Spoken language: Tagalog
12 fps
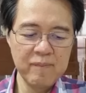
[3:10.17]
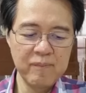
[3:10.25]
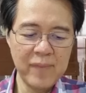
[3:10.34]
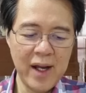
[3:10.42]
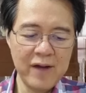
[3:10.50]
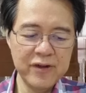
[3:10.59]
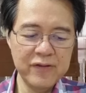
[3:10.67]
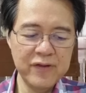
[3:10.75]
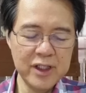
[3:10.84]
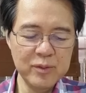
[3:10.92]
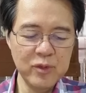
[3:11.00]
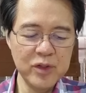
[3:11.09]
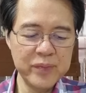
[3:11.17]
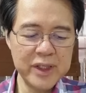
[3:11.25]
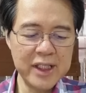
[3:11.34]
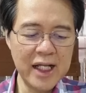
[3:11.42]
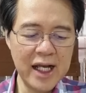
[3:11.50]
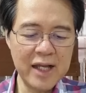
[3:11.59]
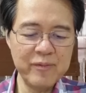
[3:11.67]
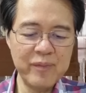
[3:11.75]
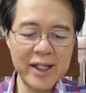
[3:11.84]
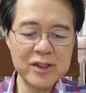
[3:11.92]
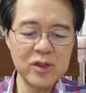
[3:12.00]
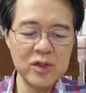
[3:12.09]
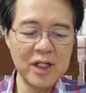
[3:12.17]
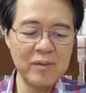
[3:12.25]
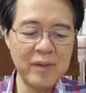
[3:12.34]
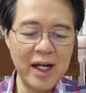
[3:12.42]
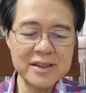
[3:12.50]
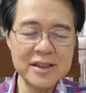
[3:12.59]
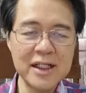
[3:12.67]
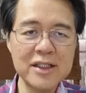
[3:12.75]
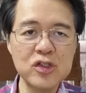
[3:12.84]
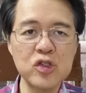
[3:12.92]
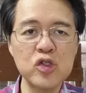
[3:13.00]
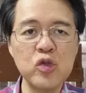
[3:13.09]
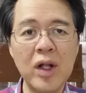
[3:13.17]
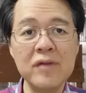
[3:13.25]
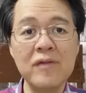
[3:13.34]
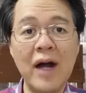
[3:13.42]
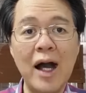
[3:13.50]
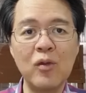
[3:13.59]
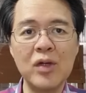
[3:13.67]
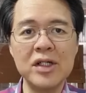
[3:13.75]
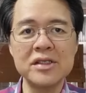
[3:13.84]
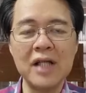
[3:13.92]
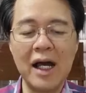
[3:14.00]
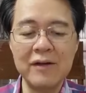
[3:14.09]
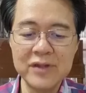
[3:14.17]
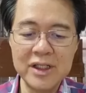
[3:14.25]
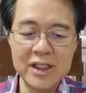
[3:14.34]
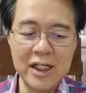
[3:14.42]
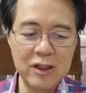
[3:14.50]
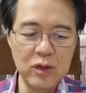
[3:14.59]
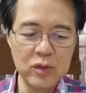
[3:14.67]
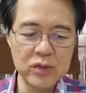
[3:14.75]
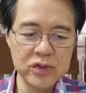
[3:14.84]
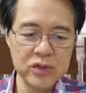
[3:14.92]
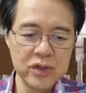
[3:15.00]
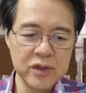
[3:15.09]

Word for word: mafe-feel mo yung pinaka-epekto niya mga 6 to 12 hours after the dose.